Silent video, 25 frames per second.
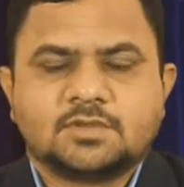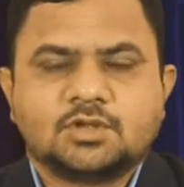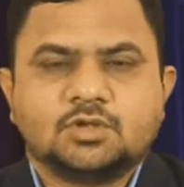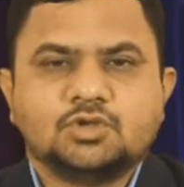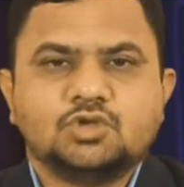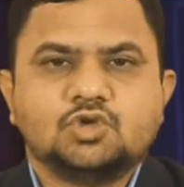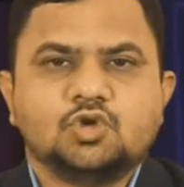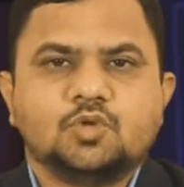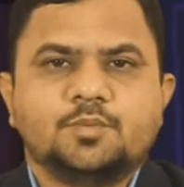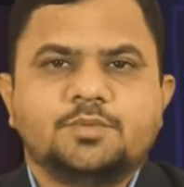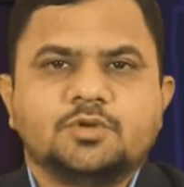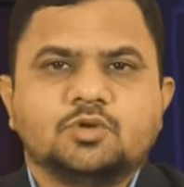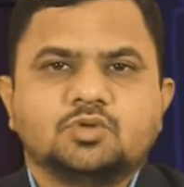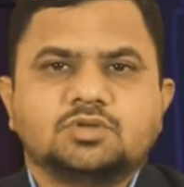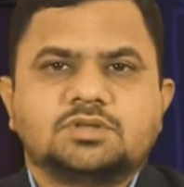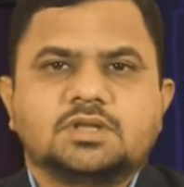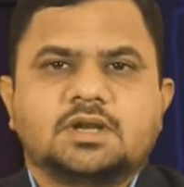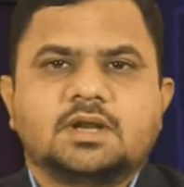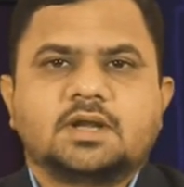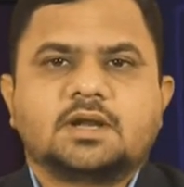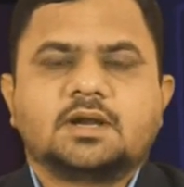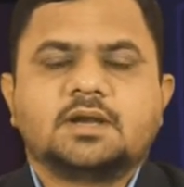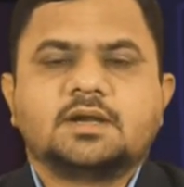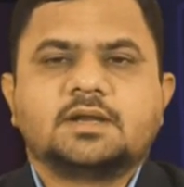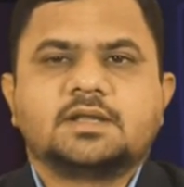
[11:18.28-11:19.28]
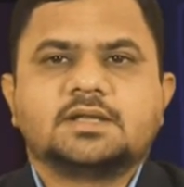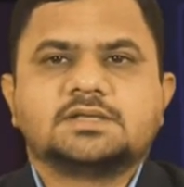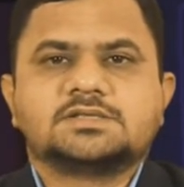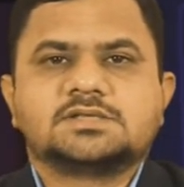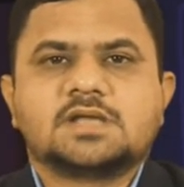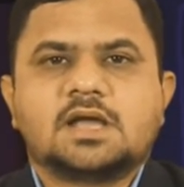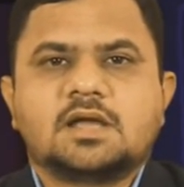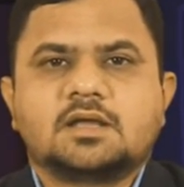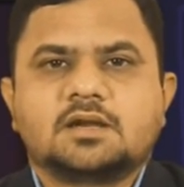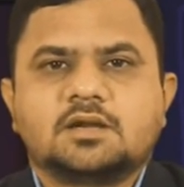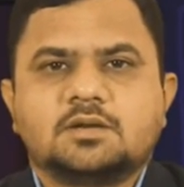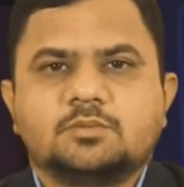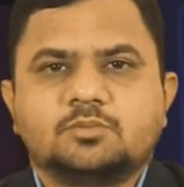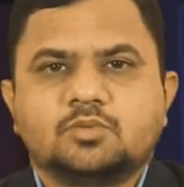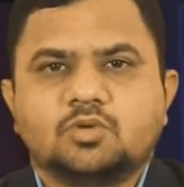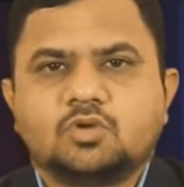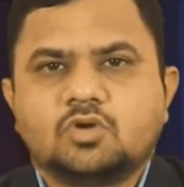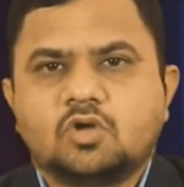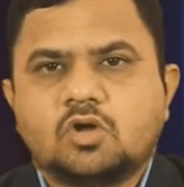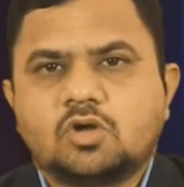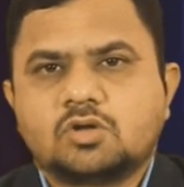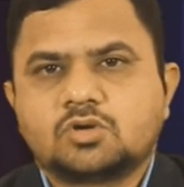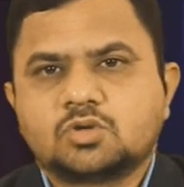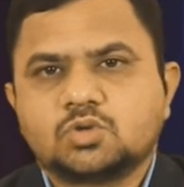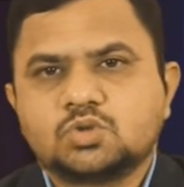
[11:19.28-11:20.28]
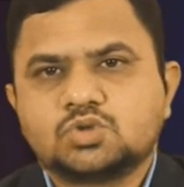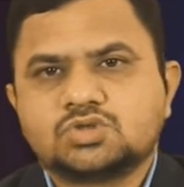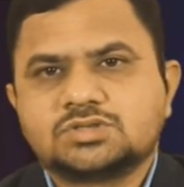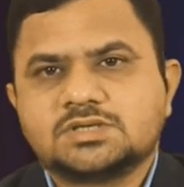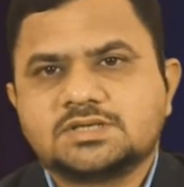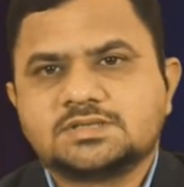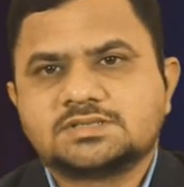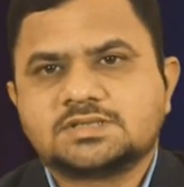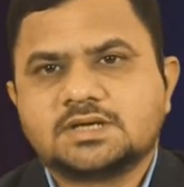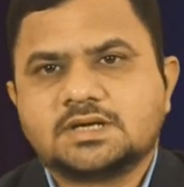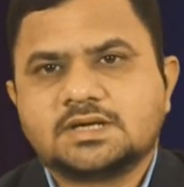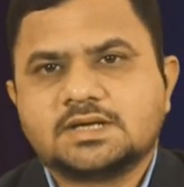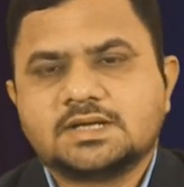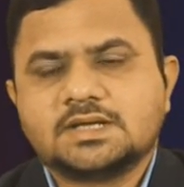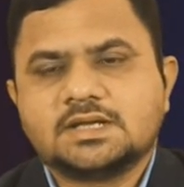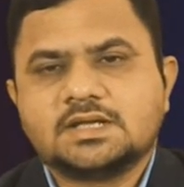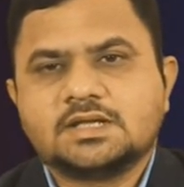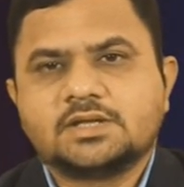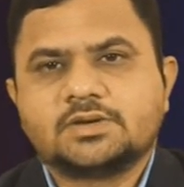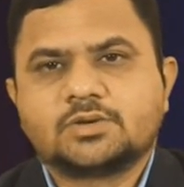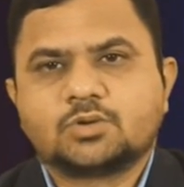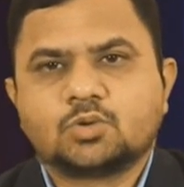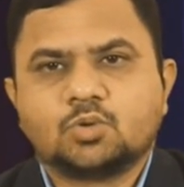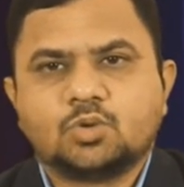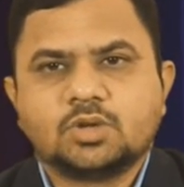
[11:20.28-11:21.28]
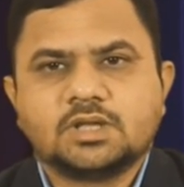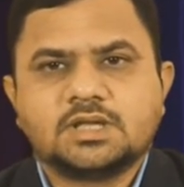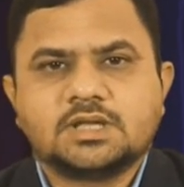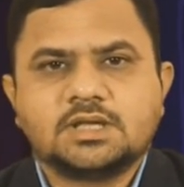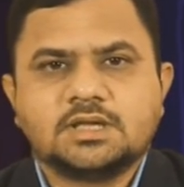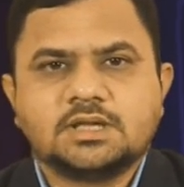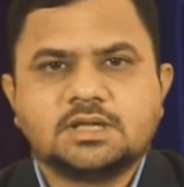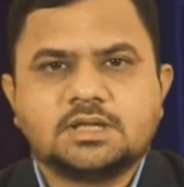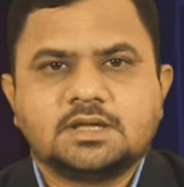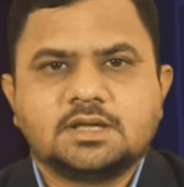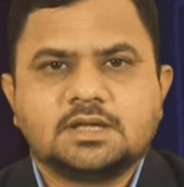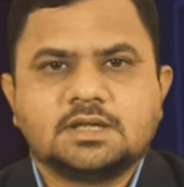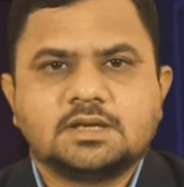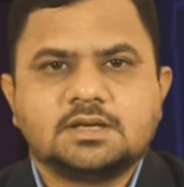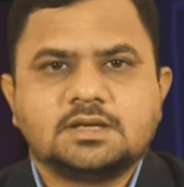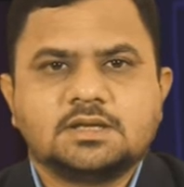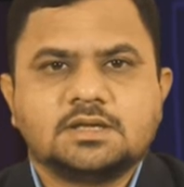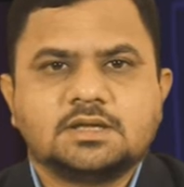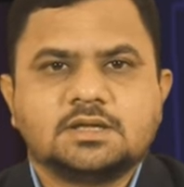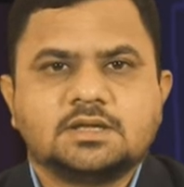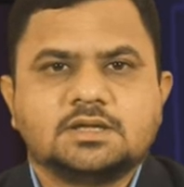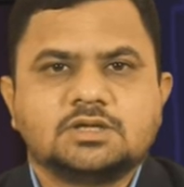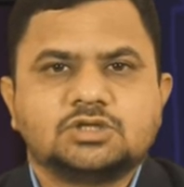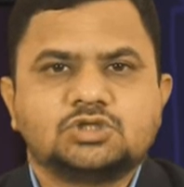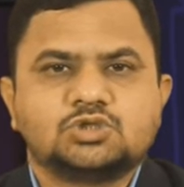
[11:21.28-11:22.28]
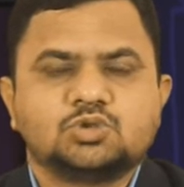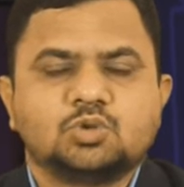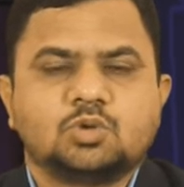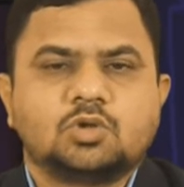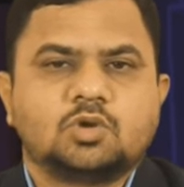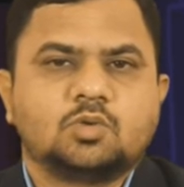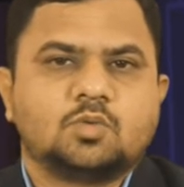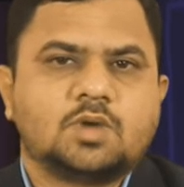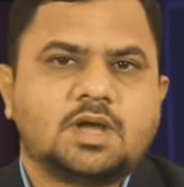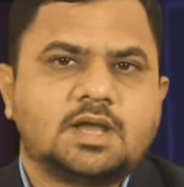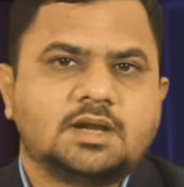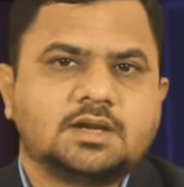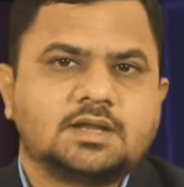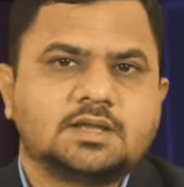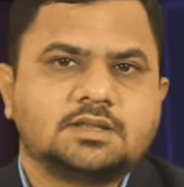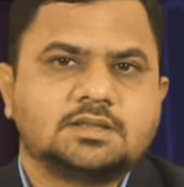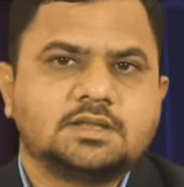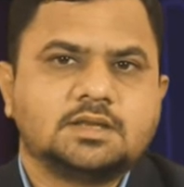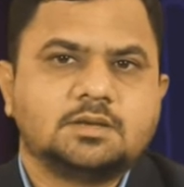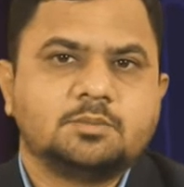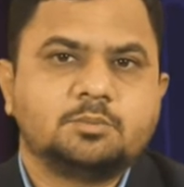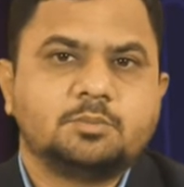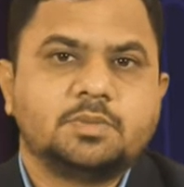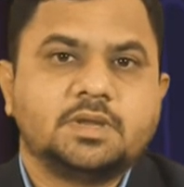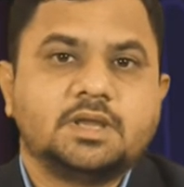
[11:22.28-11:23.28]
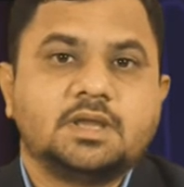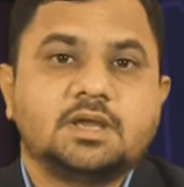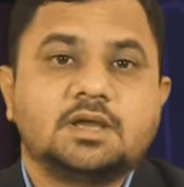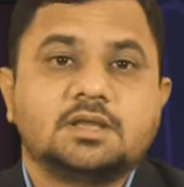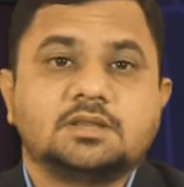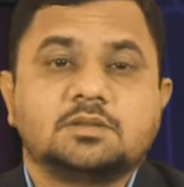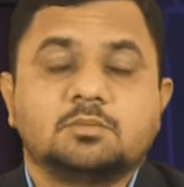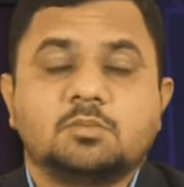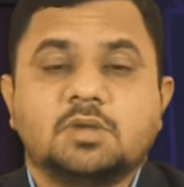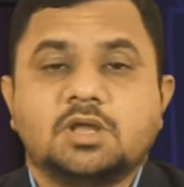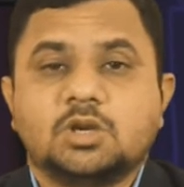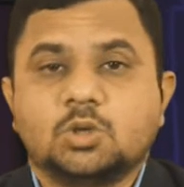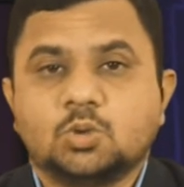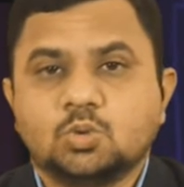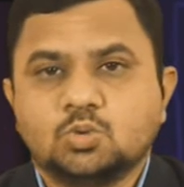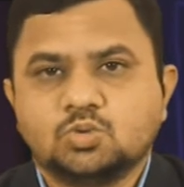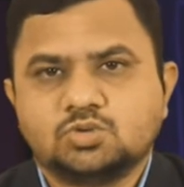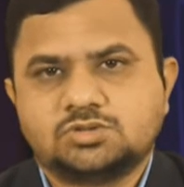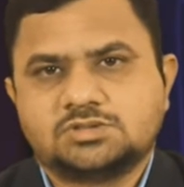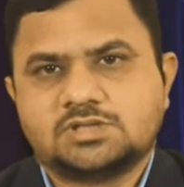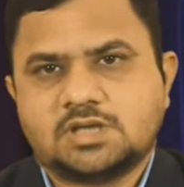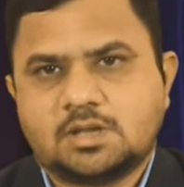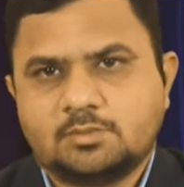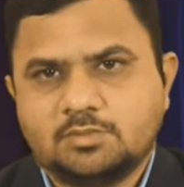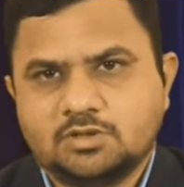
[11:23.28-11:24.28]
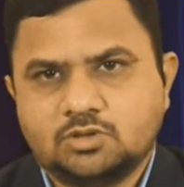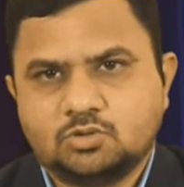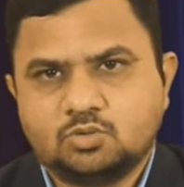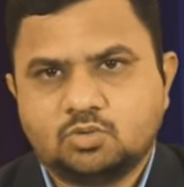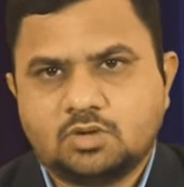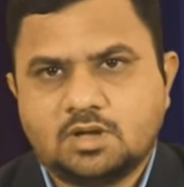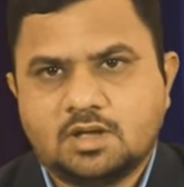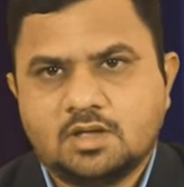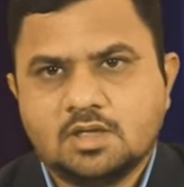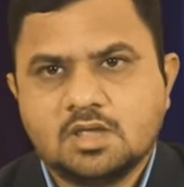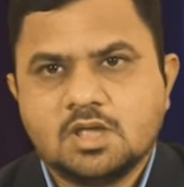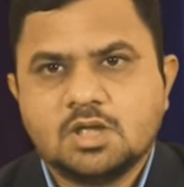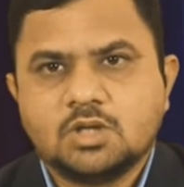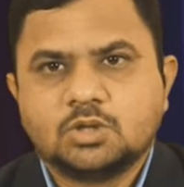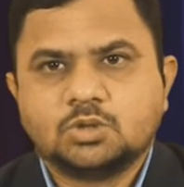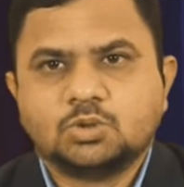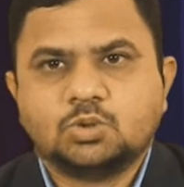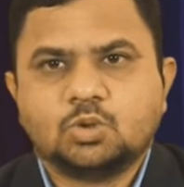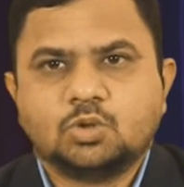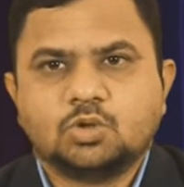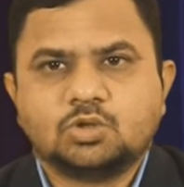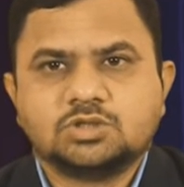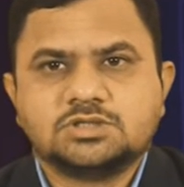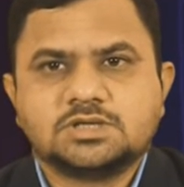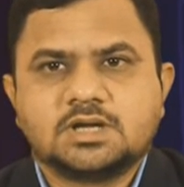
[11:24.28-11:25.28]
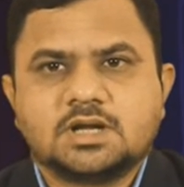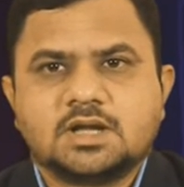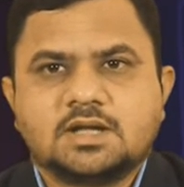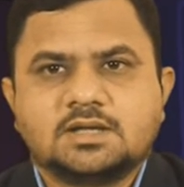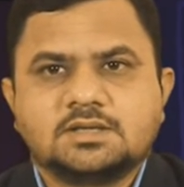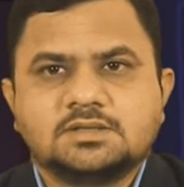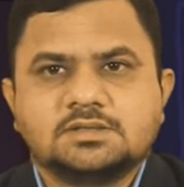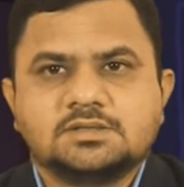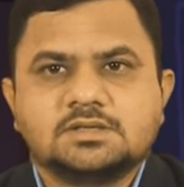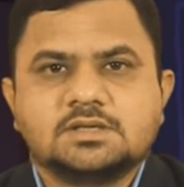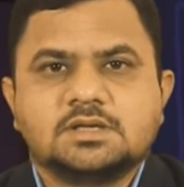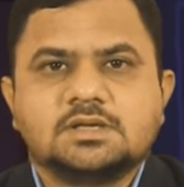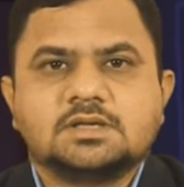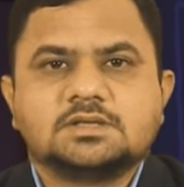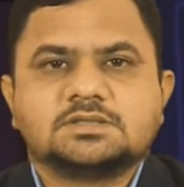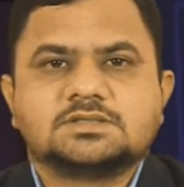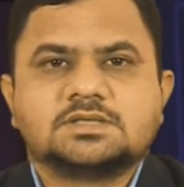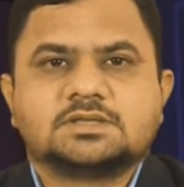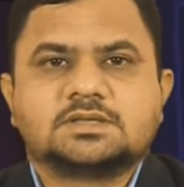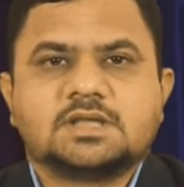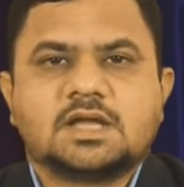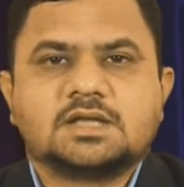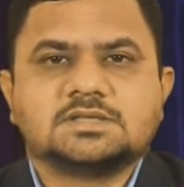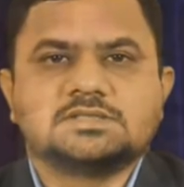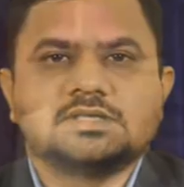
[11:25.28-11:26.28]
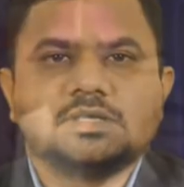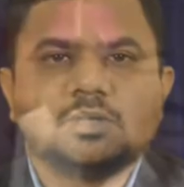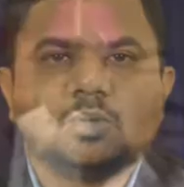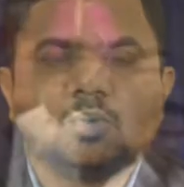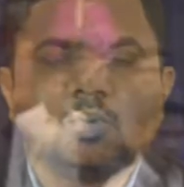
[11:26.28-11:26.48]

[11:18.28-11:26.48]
यूपी उत्तराखंड के सहारनपुर और उससे सटे रुड़की के लिए शुक्रवार का दिन बेहद मनहूस साबित हुआ दोनों जगह सतासी